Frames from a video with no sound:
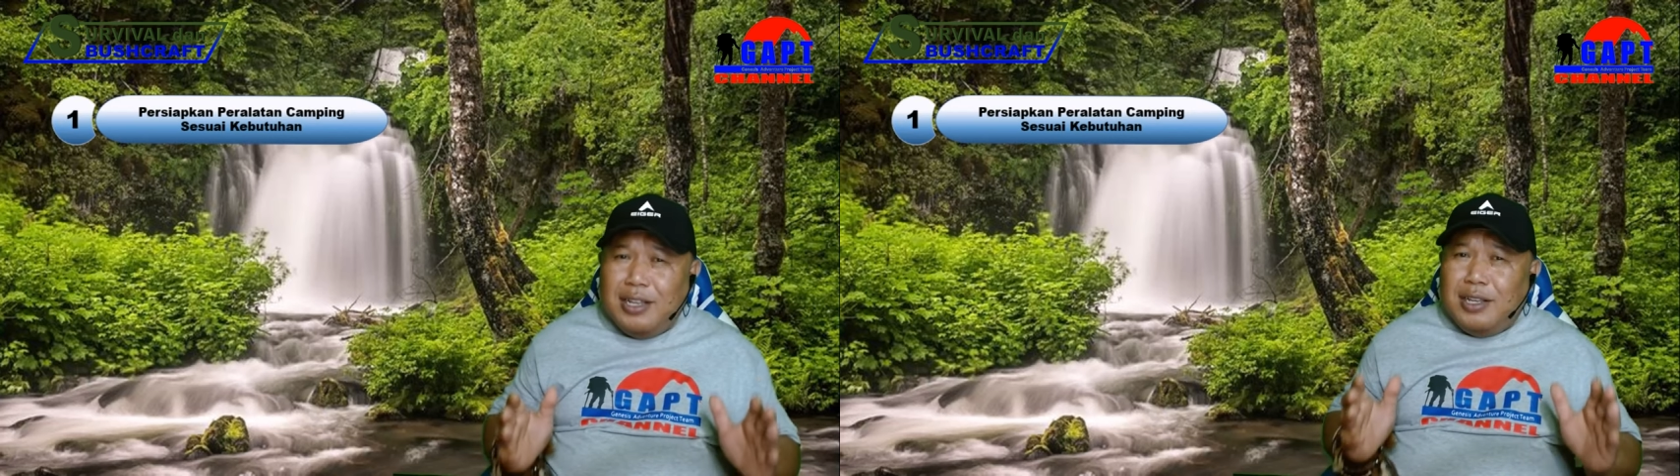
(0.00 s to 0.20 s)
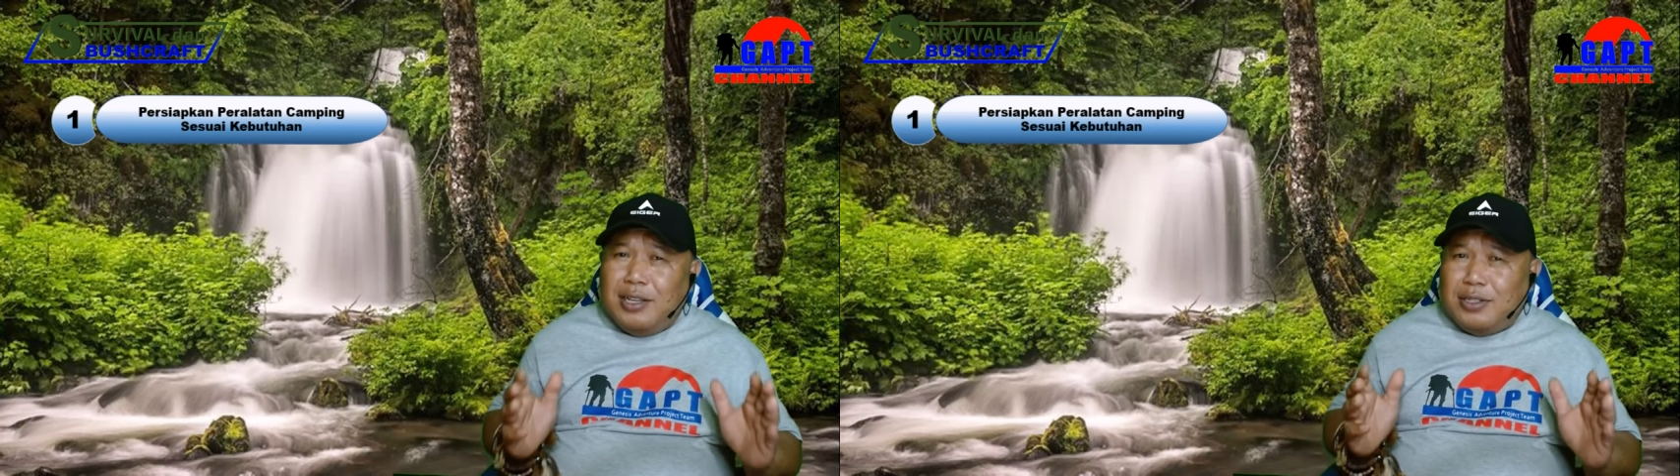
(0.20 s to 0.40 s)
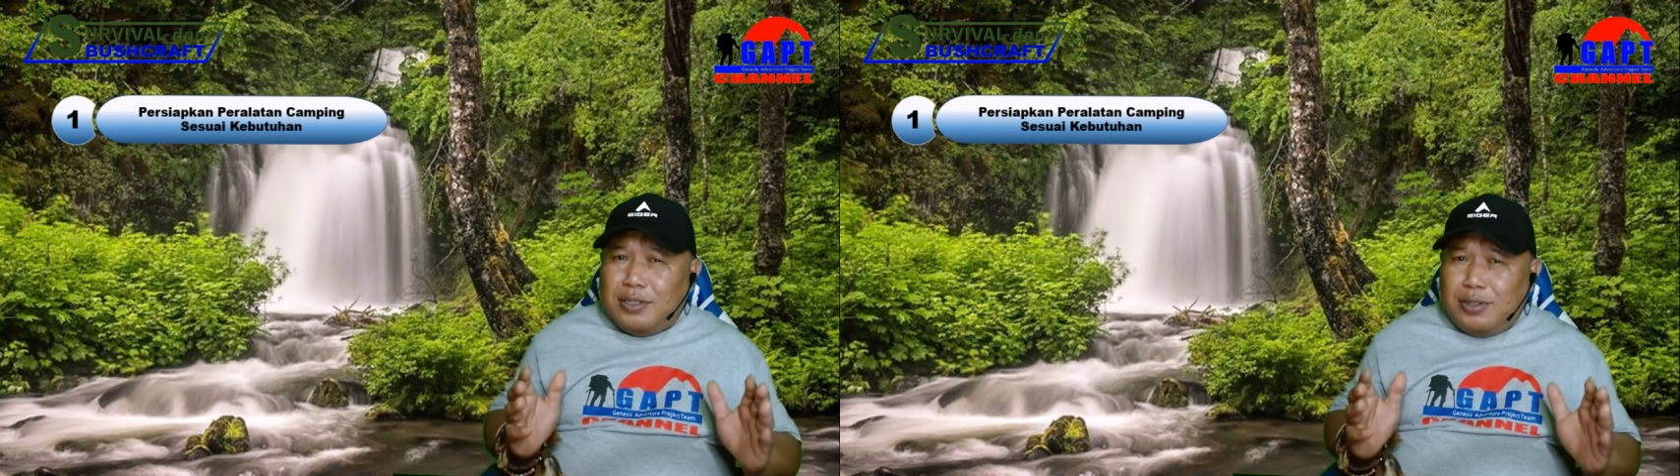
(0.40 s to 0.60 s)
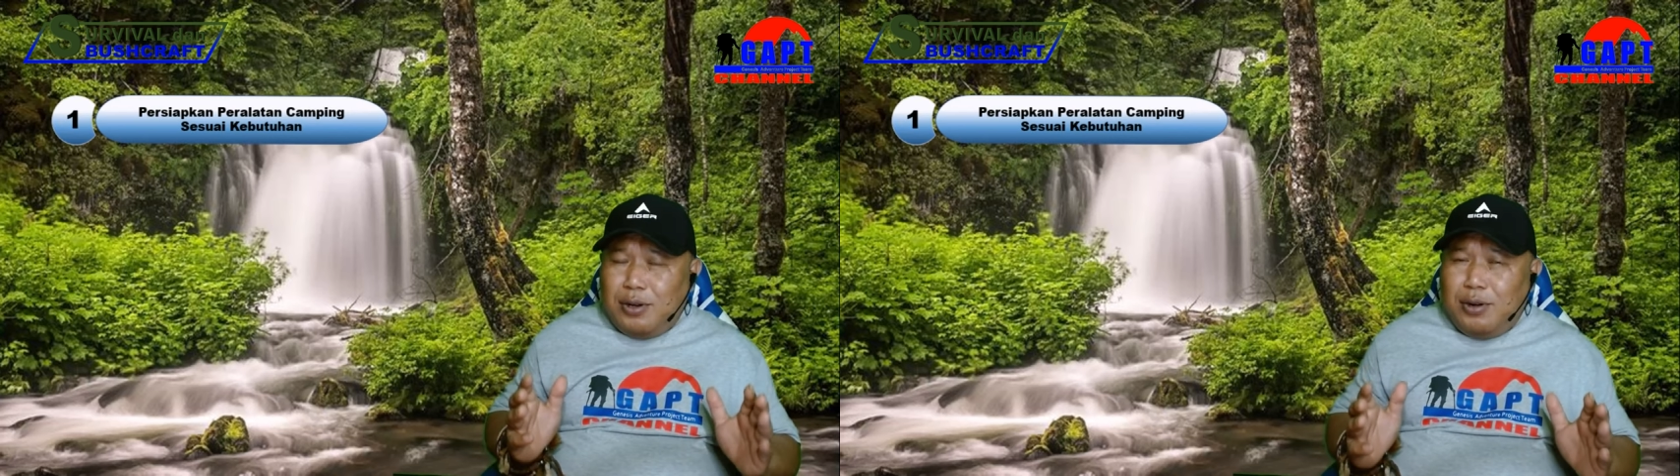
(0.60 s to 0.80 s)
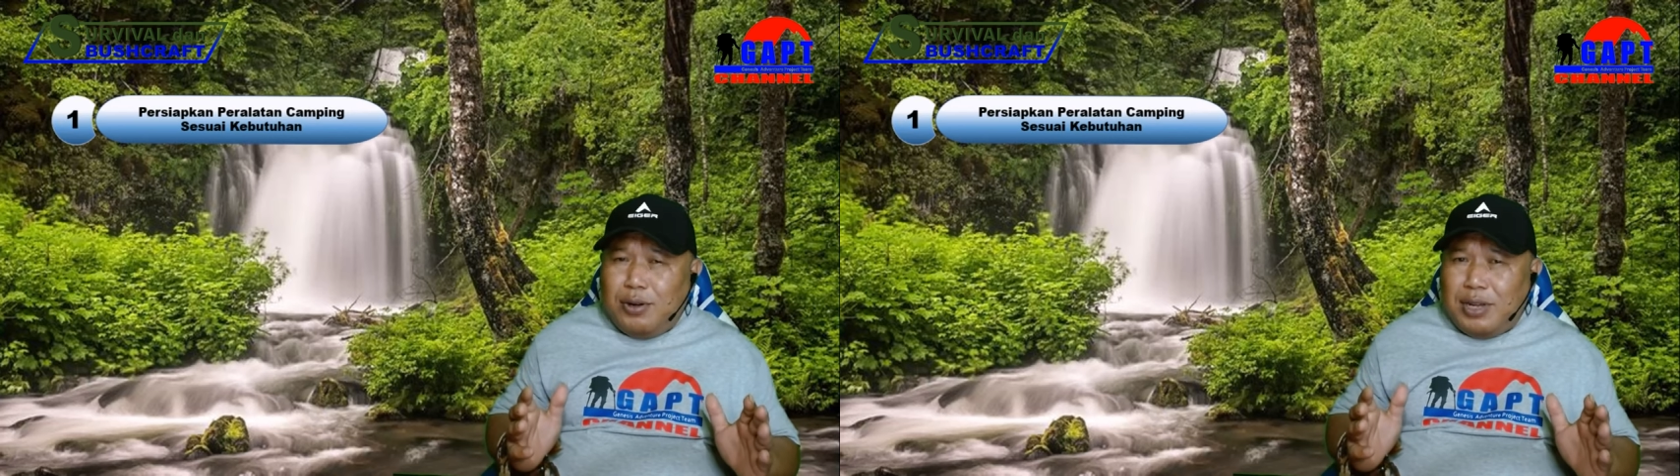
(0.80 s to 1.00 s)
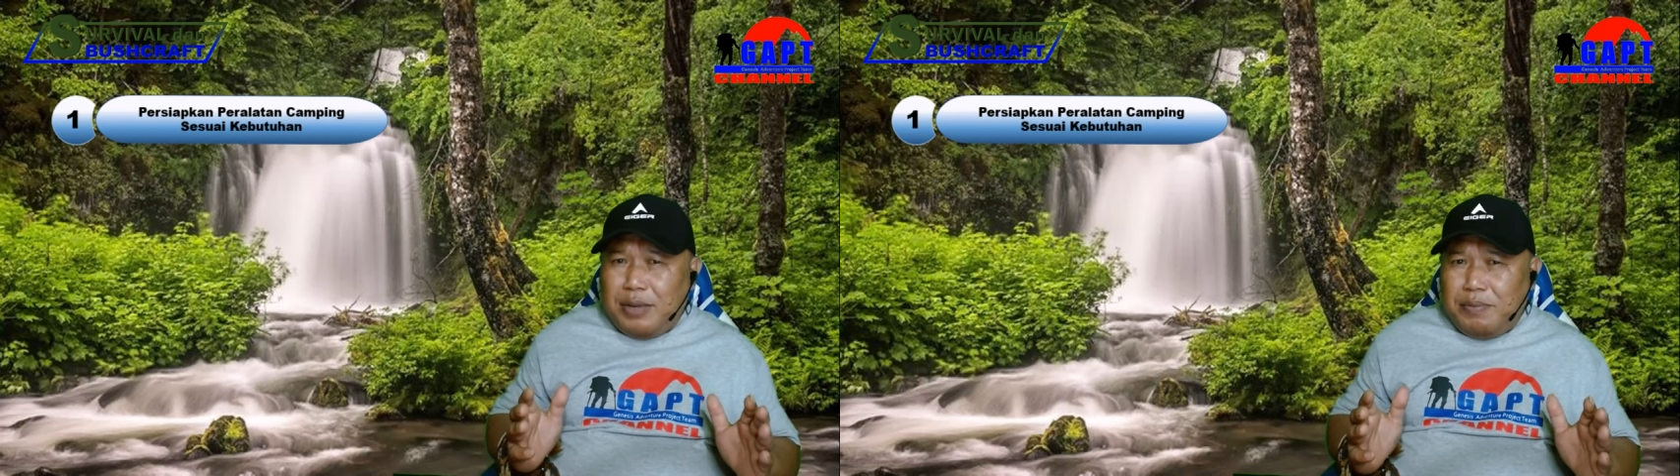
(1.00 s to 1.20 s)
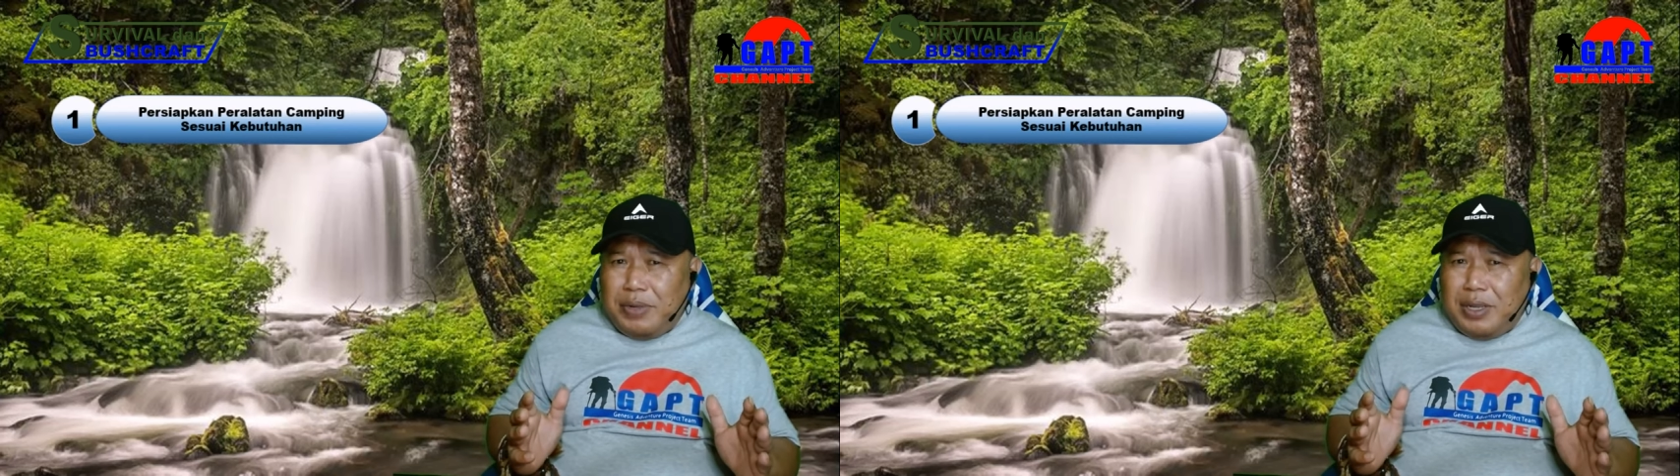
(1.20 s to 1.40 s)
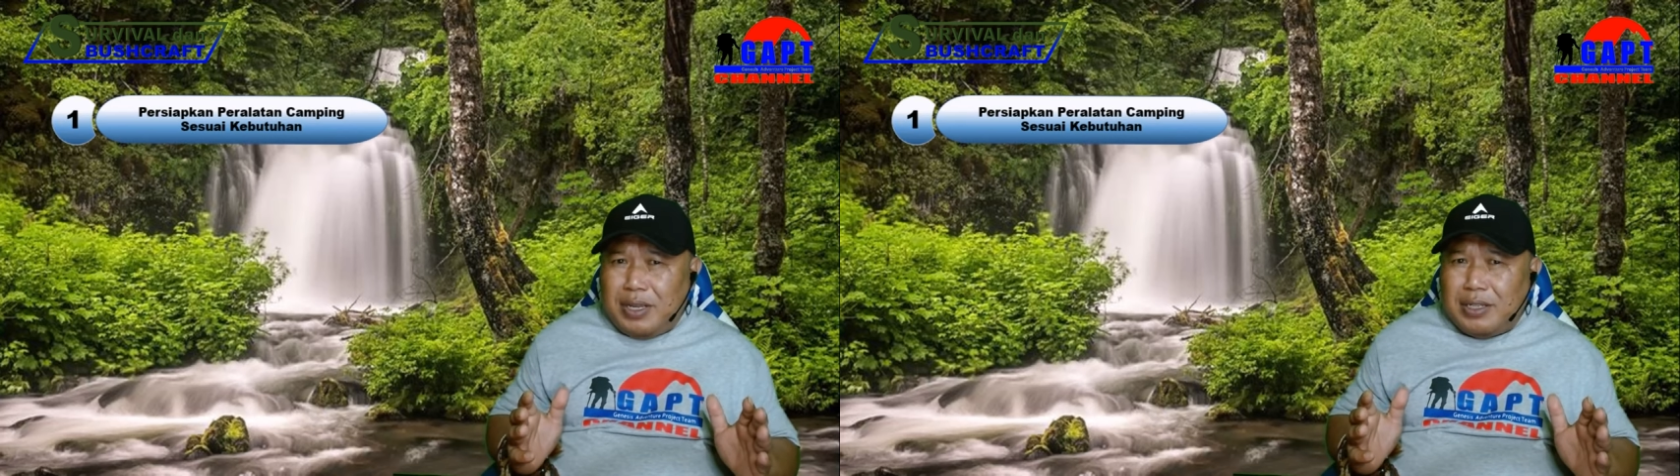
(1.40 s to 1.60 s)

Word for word: solo camping